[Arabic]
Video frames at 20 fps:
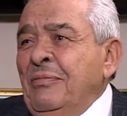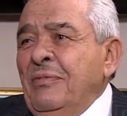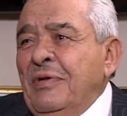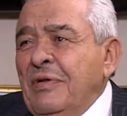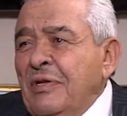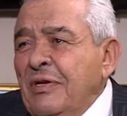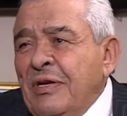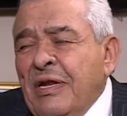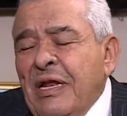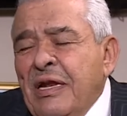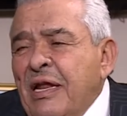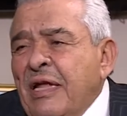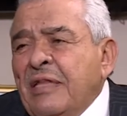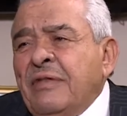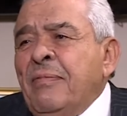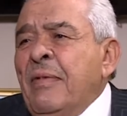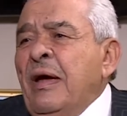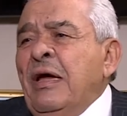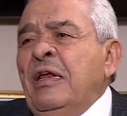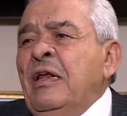
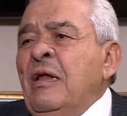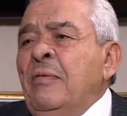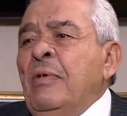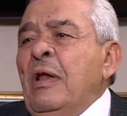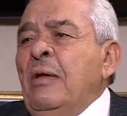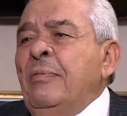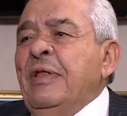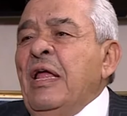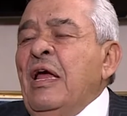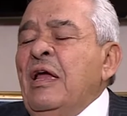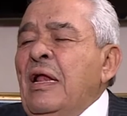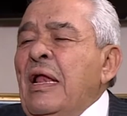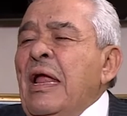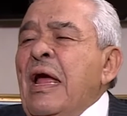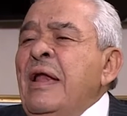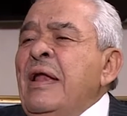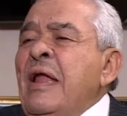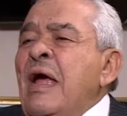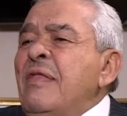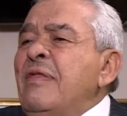لنطمئن من البداية
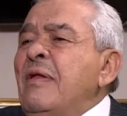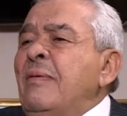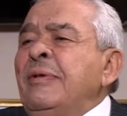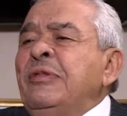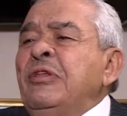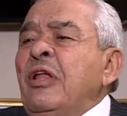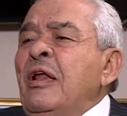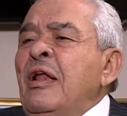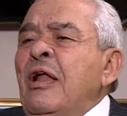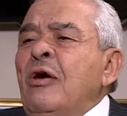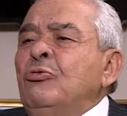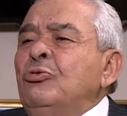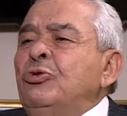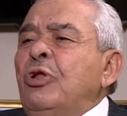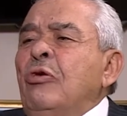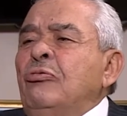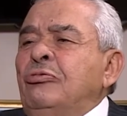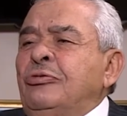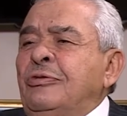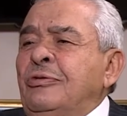لأن هذا الوطن له
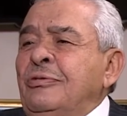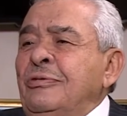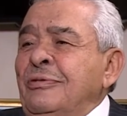دور